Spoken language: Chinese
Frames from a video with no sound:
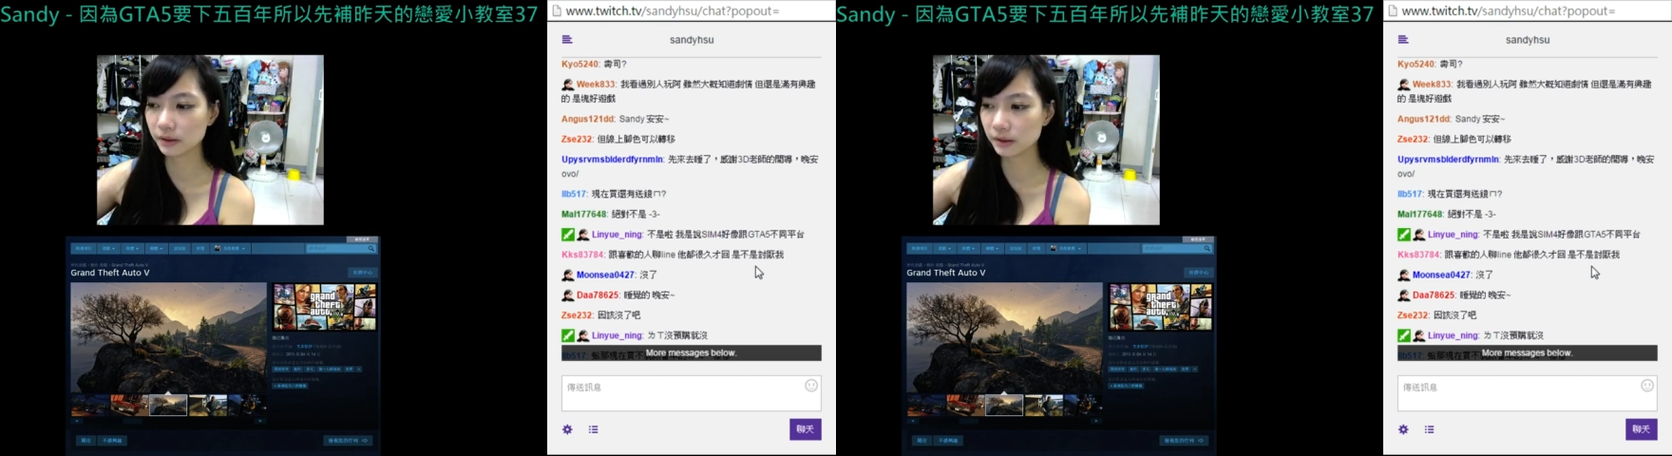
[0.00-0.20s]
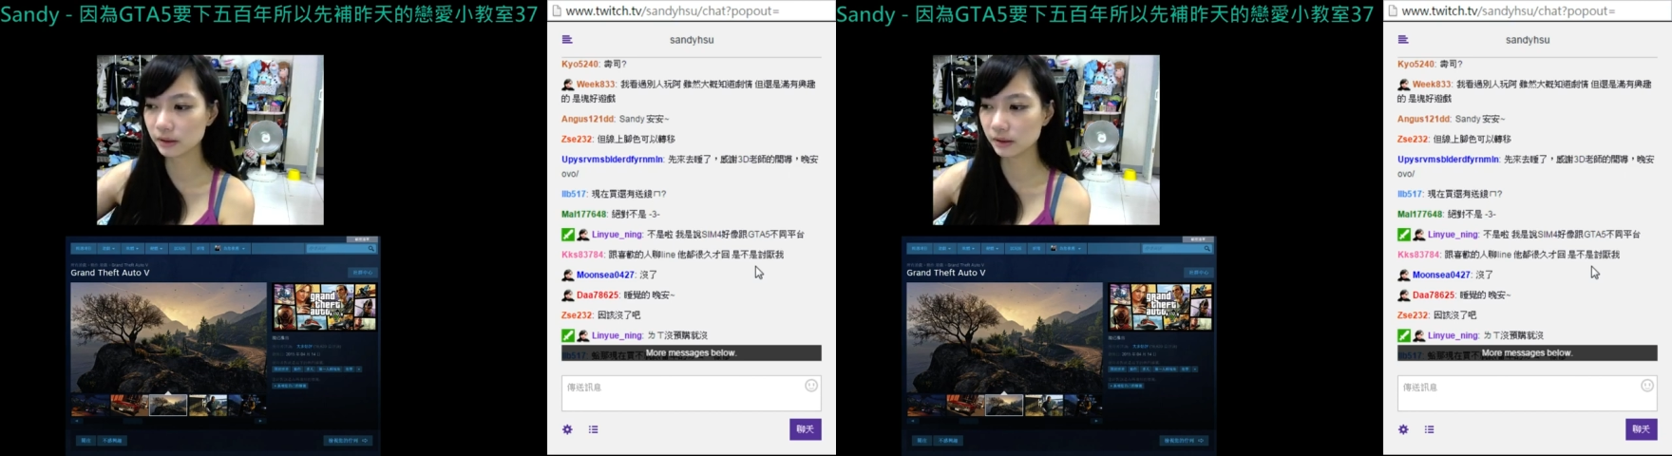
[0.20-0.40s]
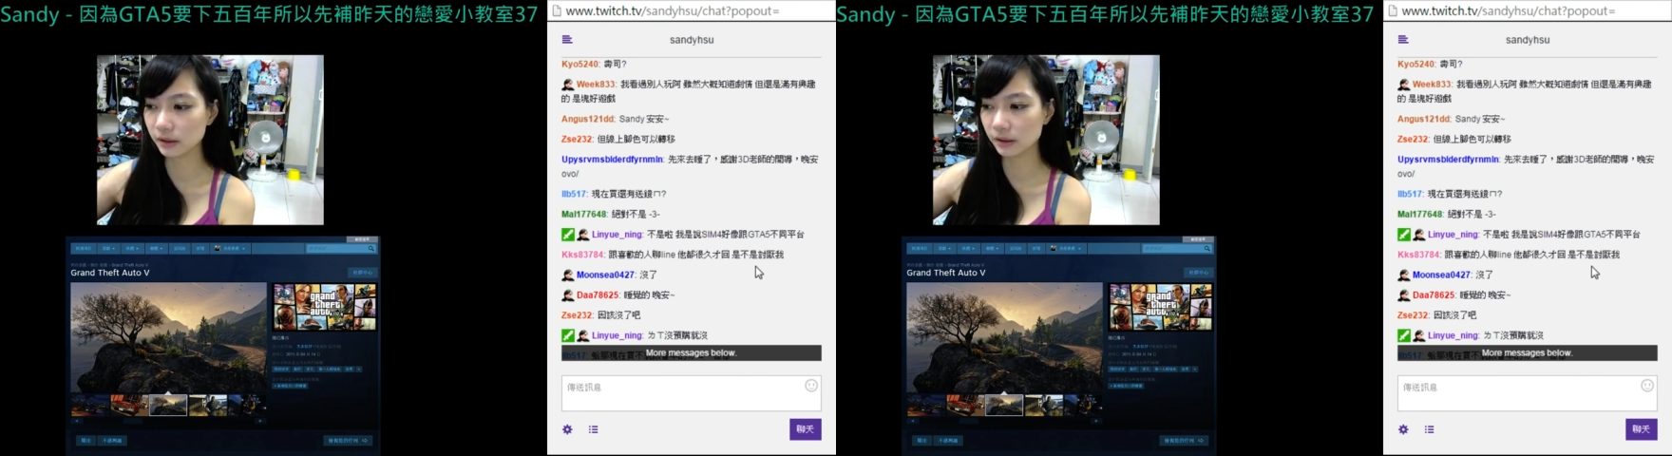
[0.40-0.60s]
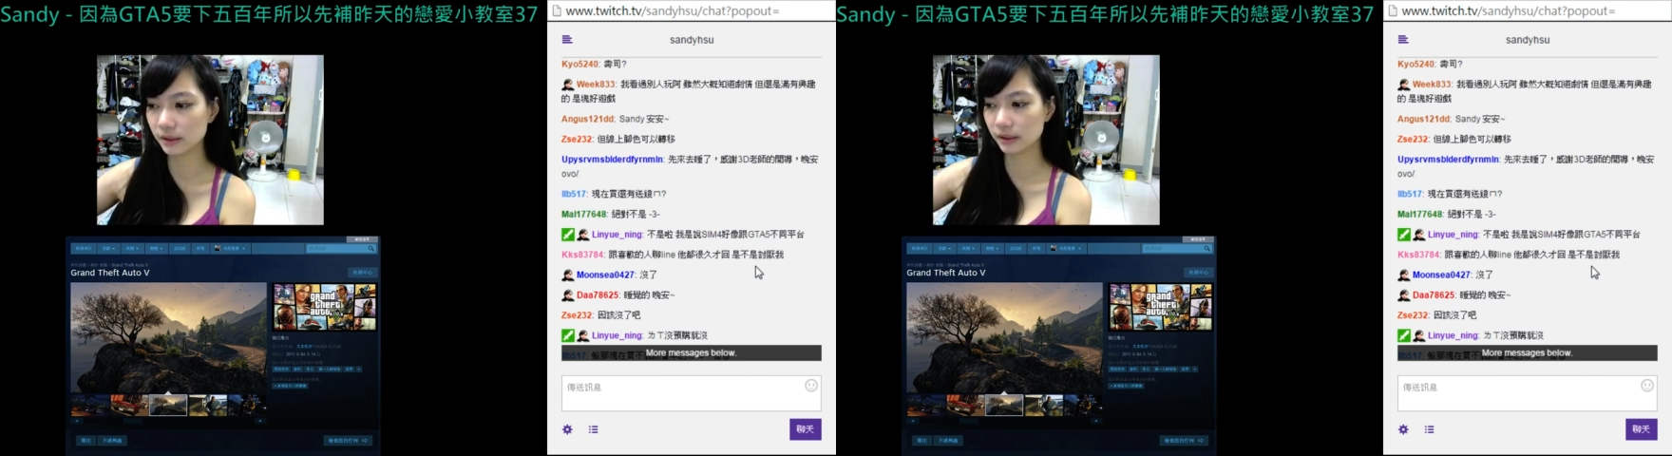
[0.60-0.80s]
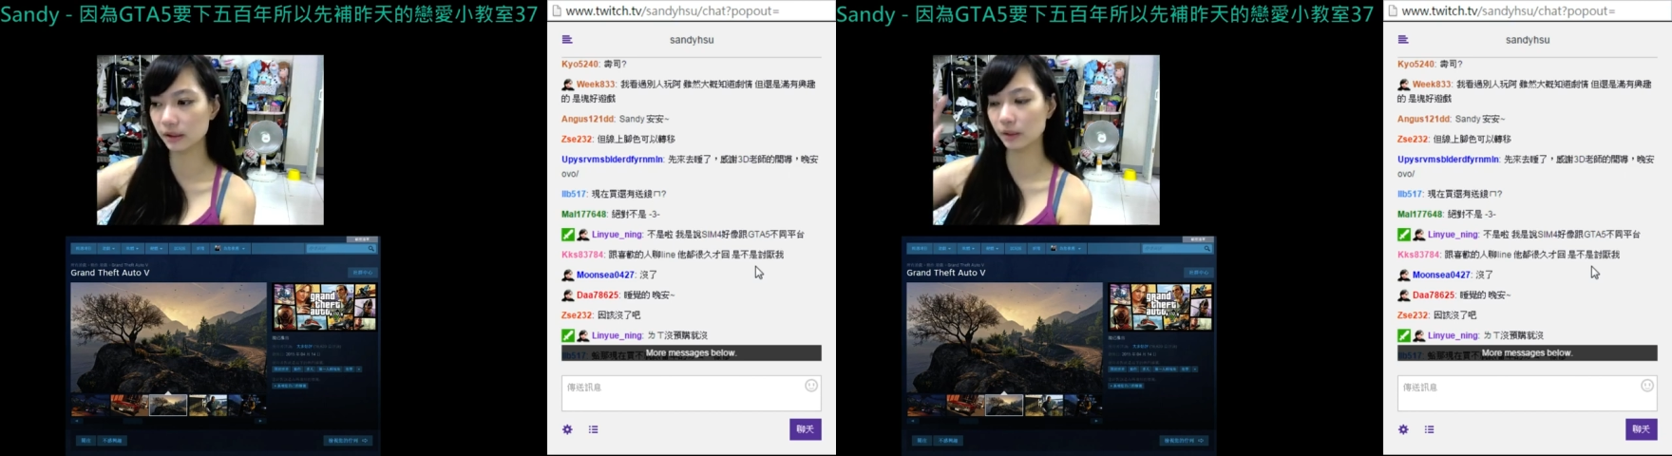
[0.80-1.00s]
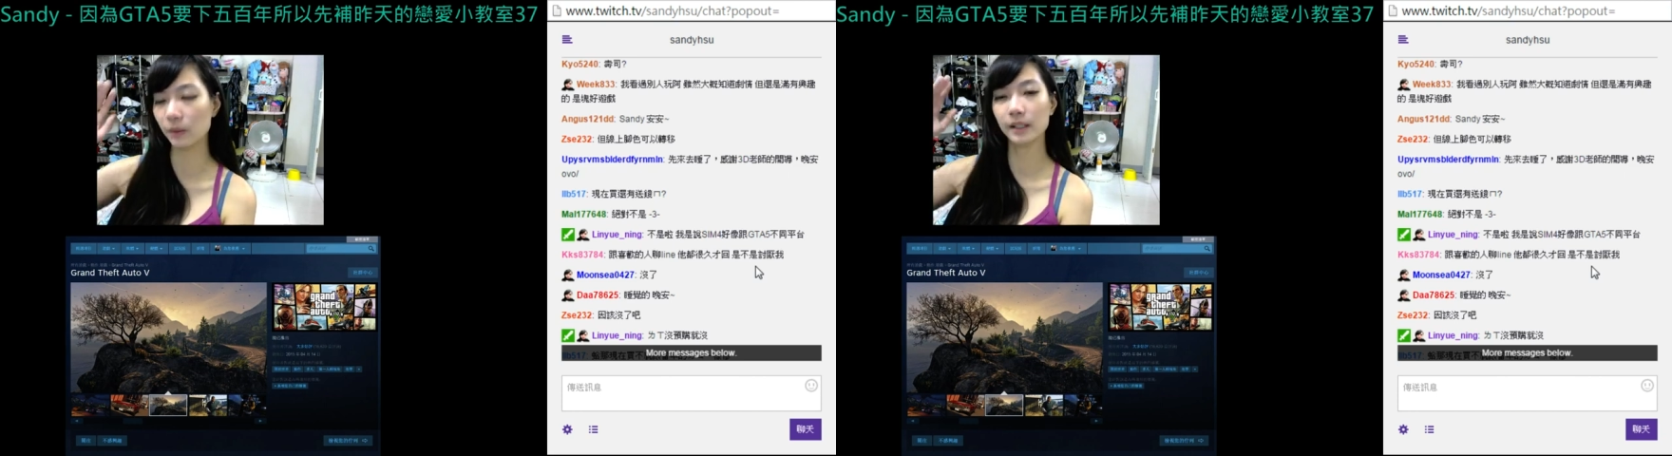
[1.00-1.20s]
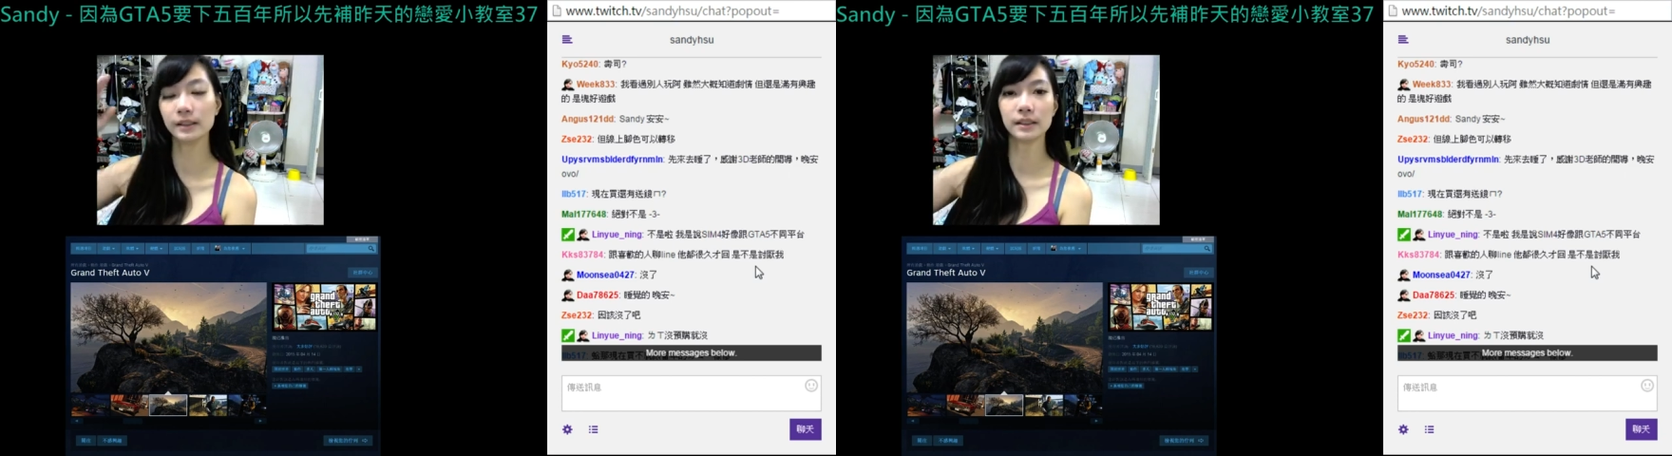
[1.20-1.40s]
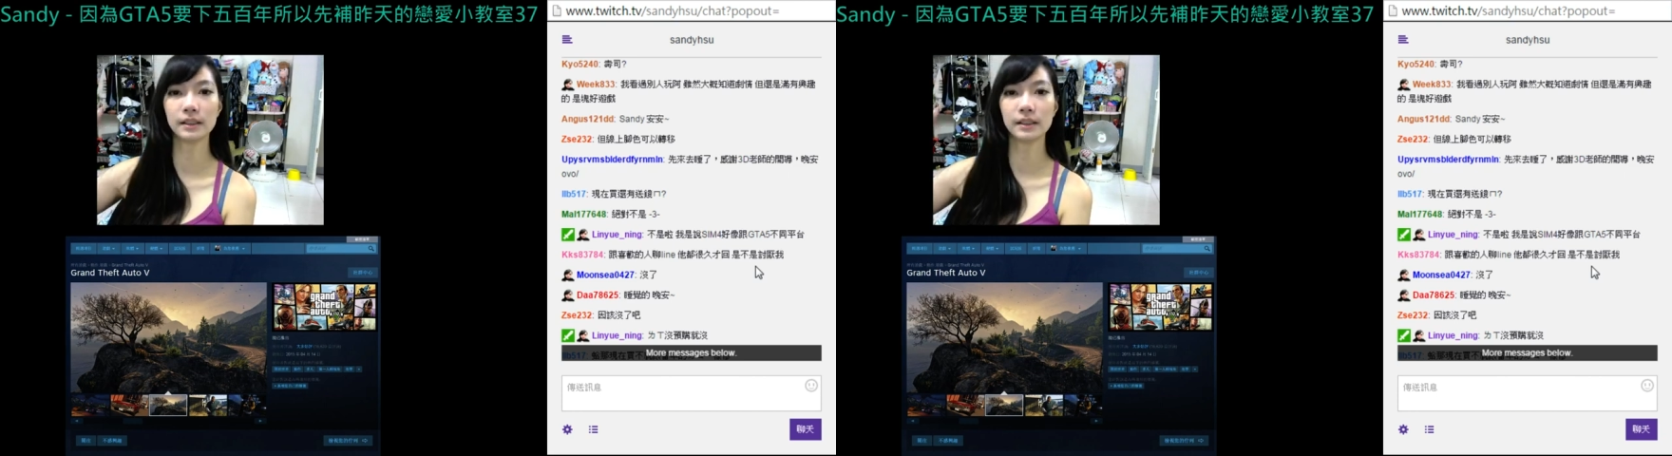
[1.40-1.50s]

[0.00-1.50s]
是你喜欢这个